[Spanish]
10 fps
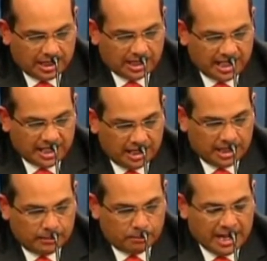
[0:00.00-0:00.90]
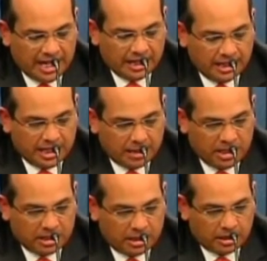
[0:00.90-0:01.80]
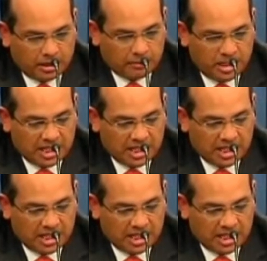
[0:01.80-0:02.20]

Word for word: eh, que van y que,